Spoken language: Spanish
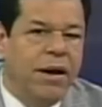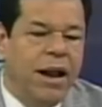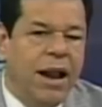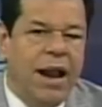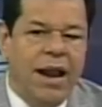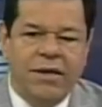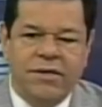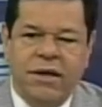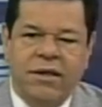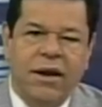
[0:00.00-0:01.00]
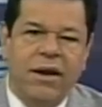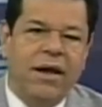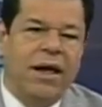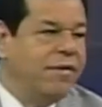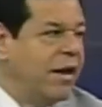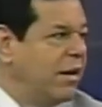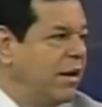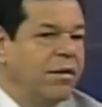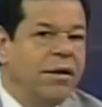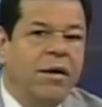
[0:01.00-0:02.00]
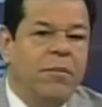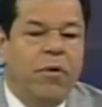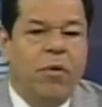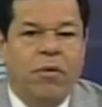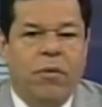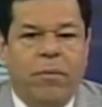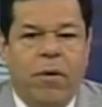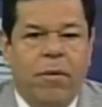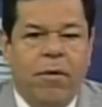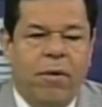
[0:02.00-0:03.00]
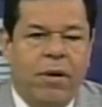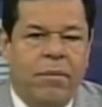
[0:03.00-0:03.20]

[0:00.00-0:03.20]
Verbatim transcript: la leche tiene caseína eh,